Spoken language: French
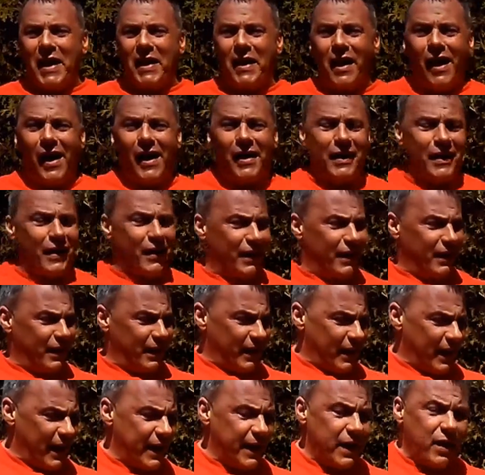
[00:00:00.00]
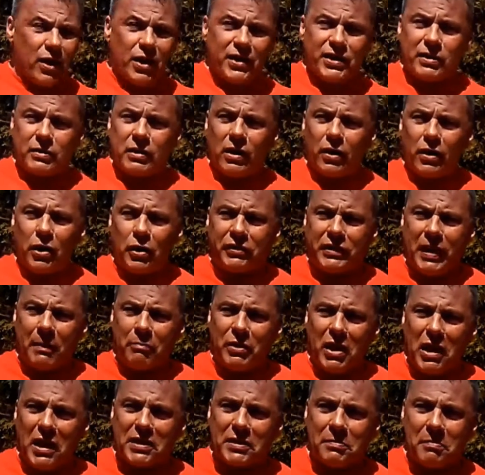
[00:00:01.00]
Mégog. Hey, euh, le, le,
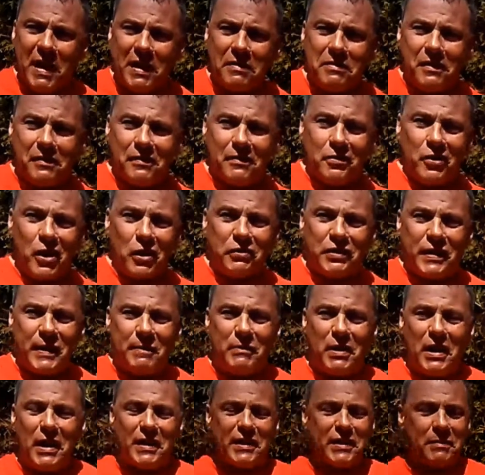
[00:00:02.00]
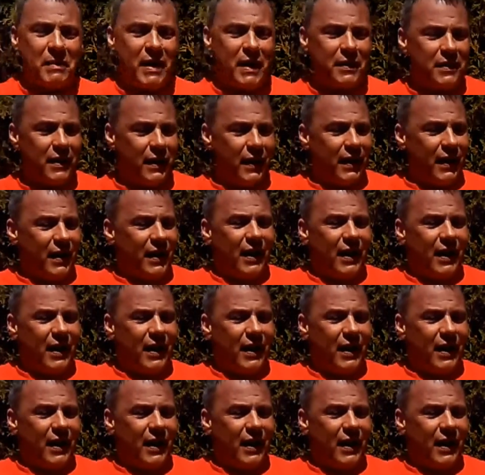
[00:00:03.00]
type de la semaine. Le type de la semaine.